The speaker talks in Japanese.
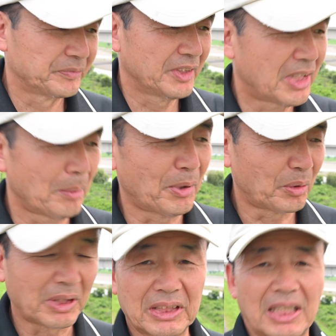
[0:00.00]
行けばよ
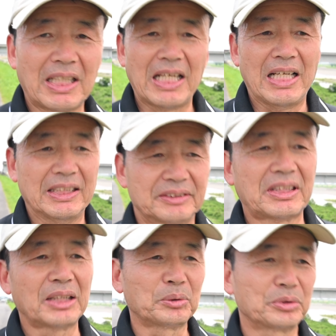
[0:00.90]
かったかな
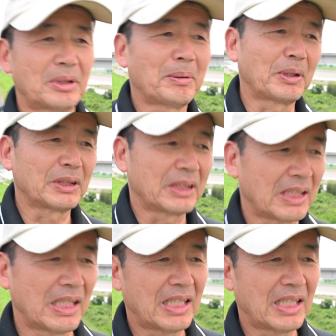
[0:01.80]
スタートすればよかったか